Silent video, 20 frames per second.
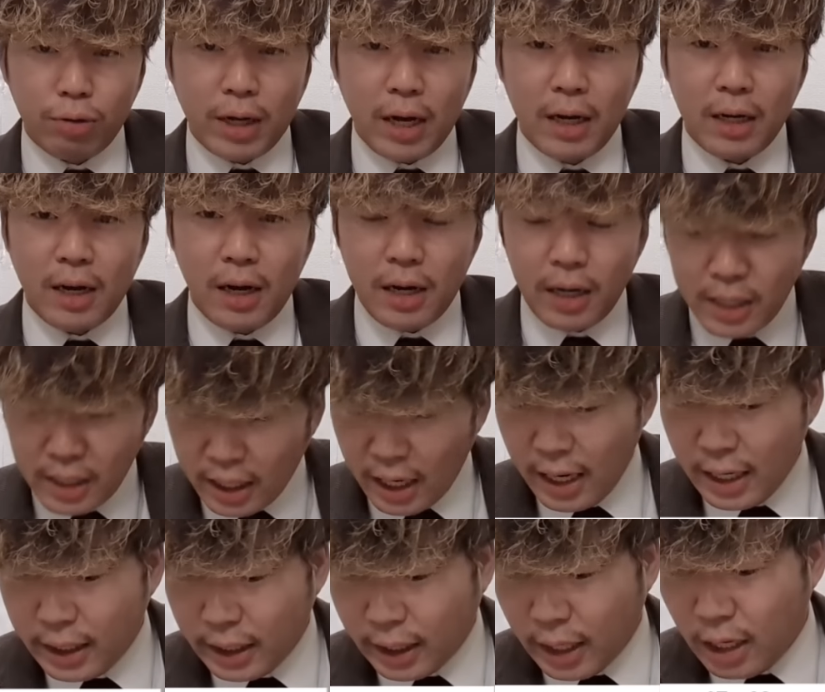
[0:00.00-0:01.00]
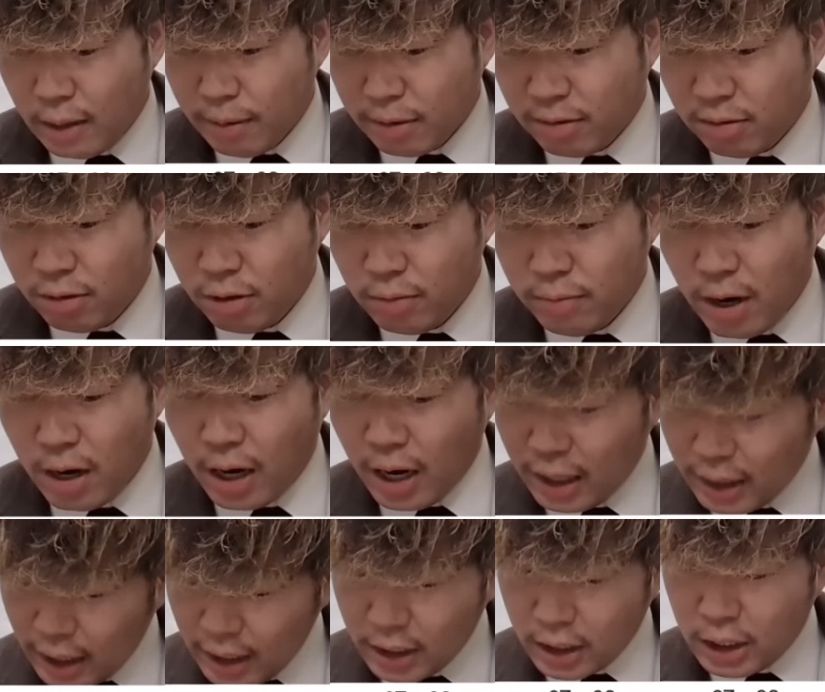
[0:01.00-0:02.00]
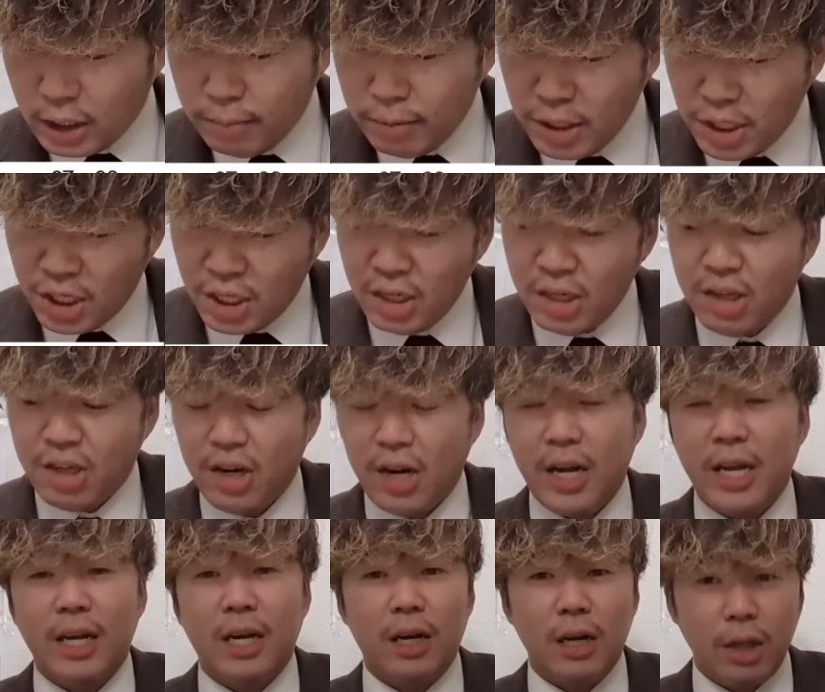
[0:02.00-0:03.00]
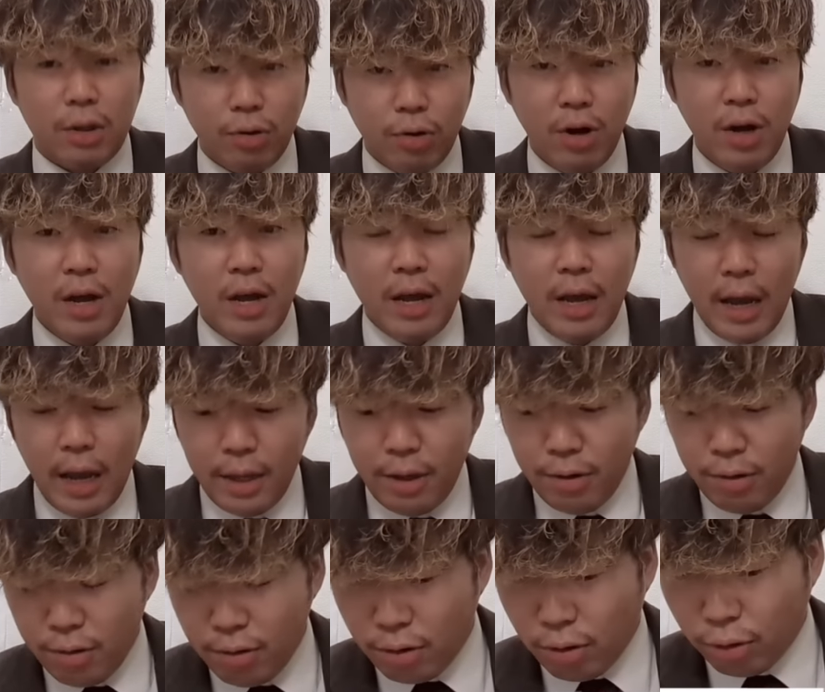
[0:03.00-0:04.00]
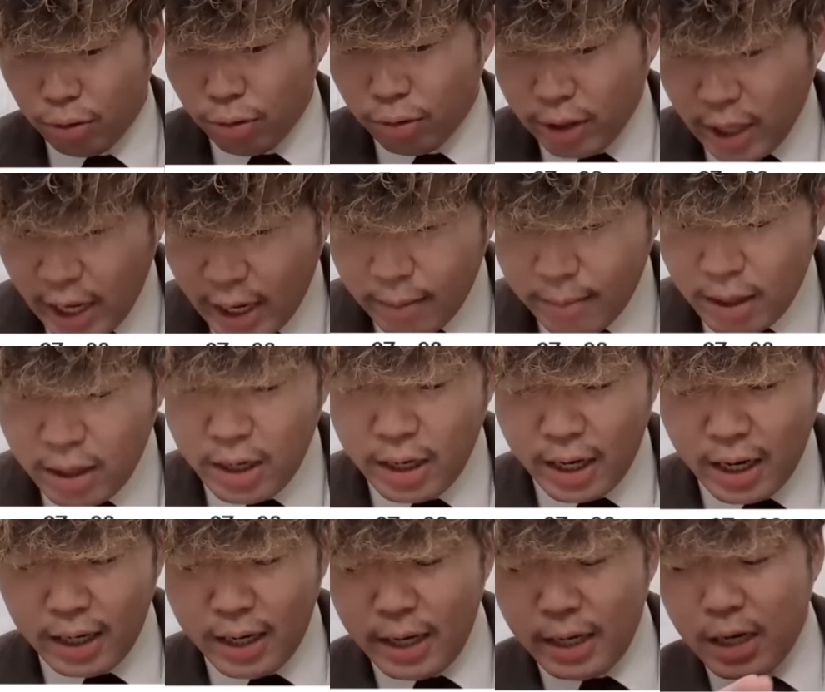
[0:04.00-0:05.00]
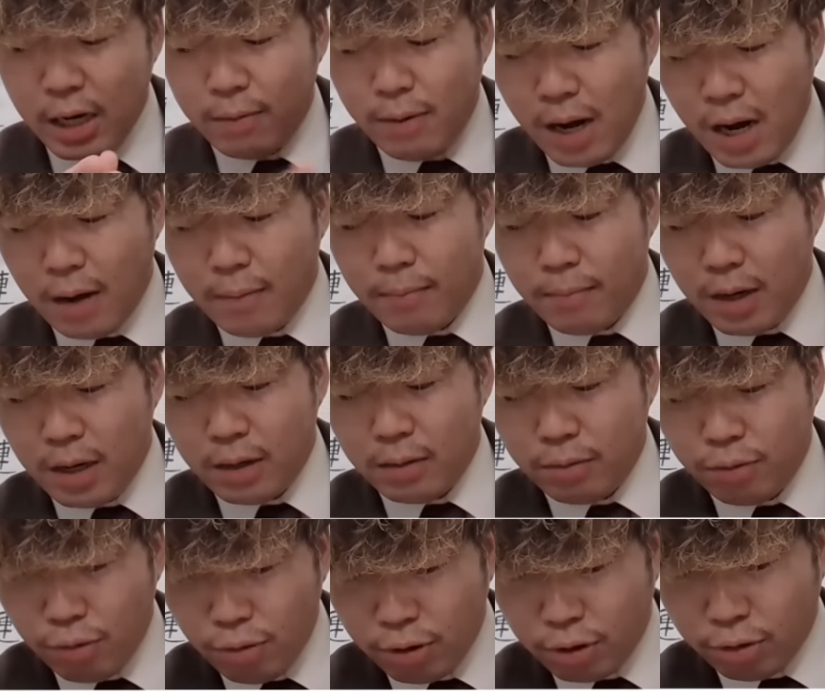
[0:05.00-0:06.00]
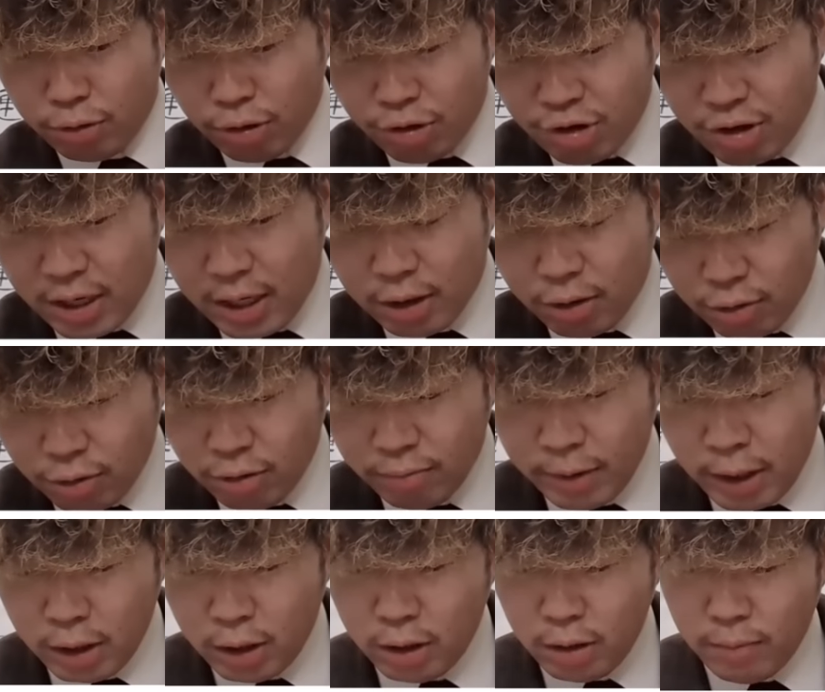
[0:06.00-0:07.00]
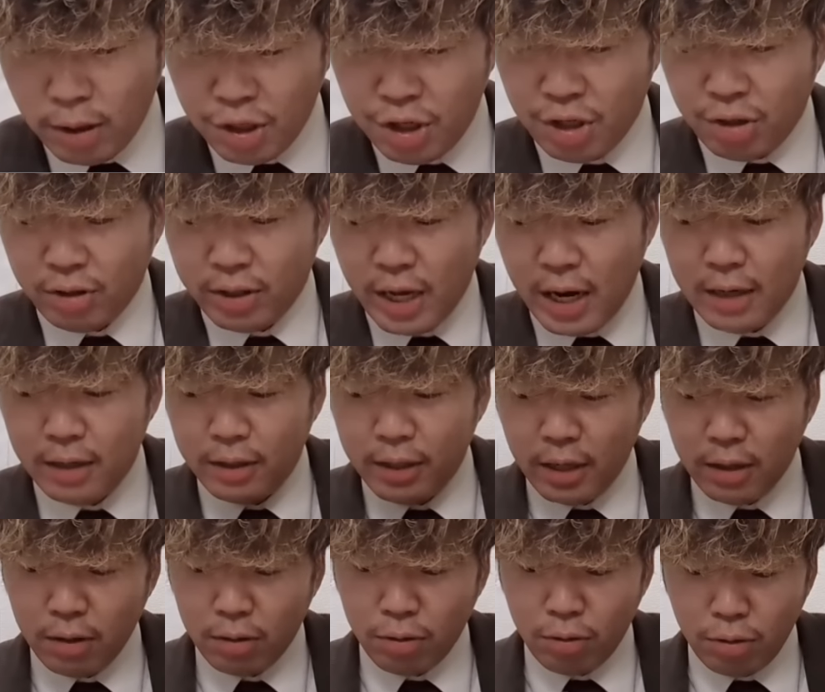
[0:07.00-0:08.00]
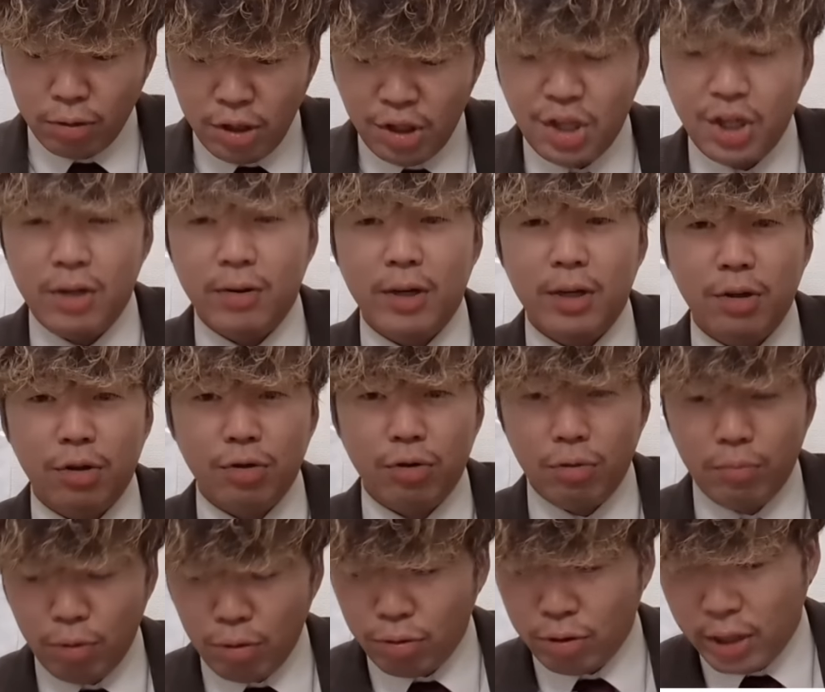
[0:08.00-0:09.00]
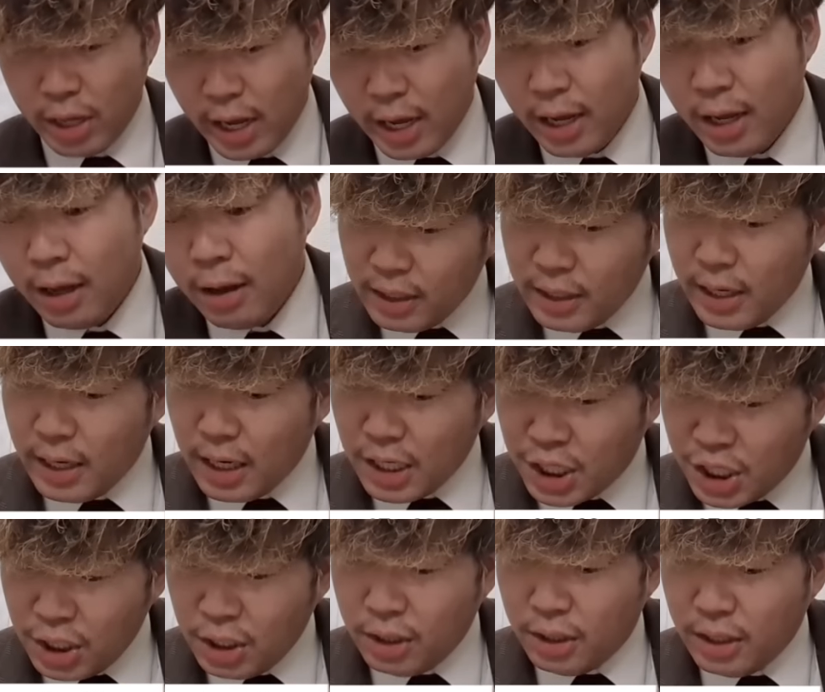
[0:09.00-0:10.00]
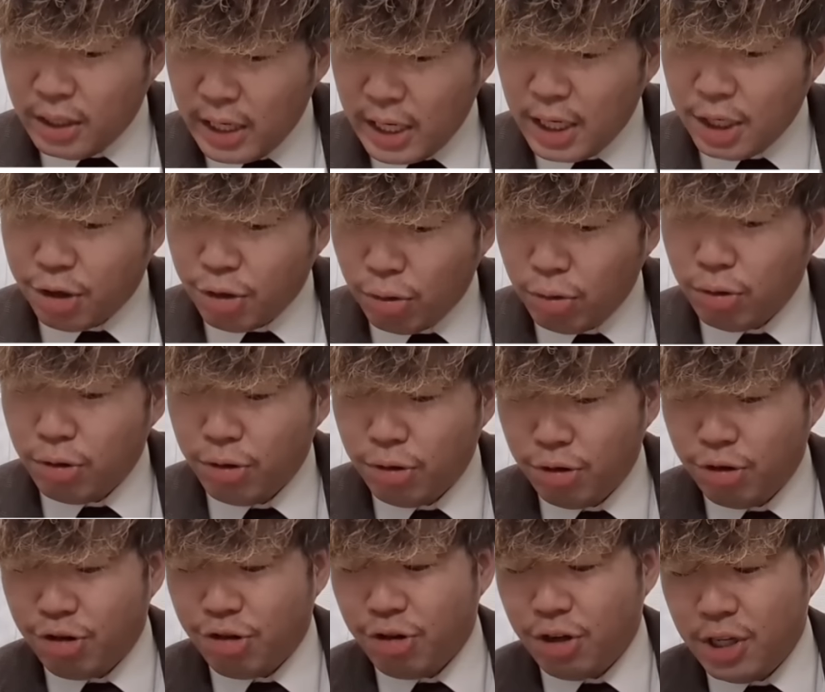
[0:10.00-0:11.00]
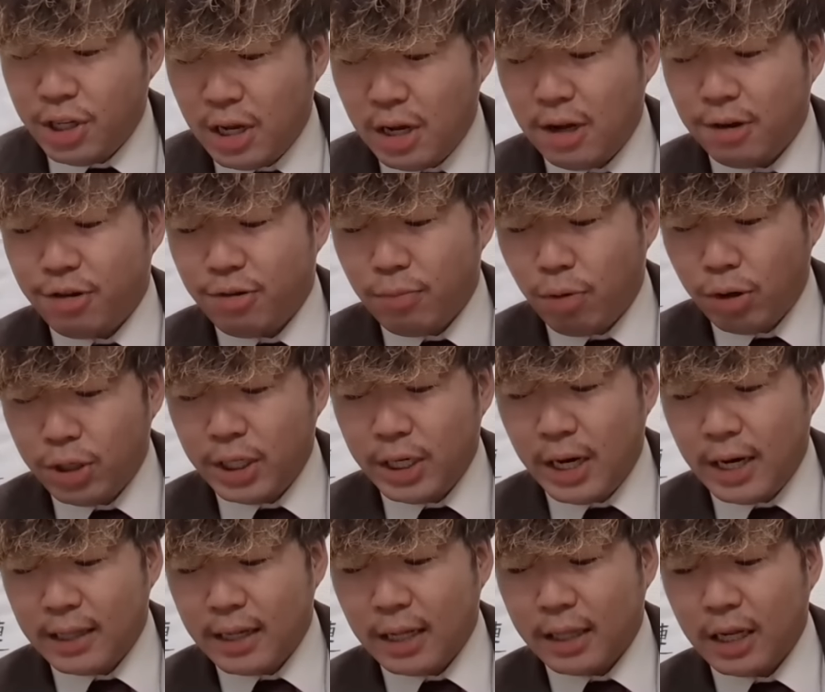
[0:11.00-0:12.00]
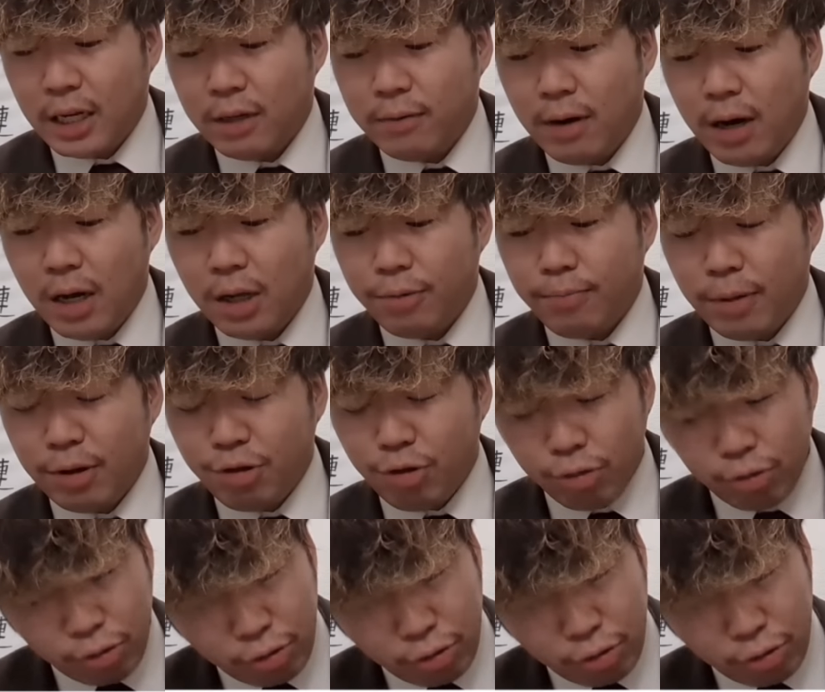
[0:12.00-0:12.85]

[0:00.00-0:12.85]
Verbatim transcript: とかから控えて競馬する馬、まあ、かなり厳しいんじゃないかなと。えいうことで、まあ、レガレイラは、まあ、能力の違いとルメールマジックである程度の位置にはいると思うんで、アリエラ・シンティレーション、ルージュ・リナナージュ、モリアーナあたりは、まあ、ちょっ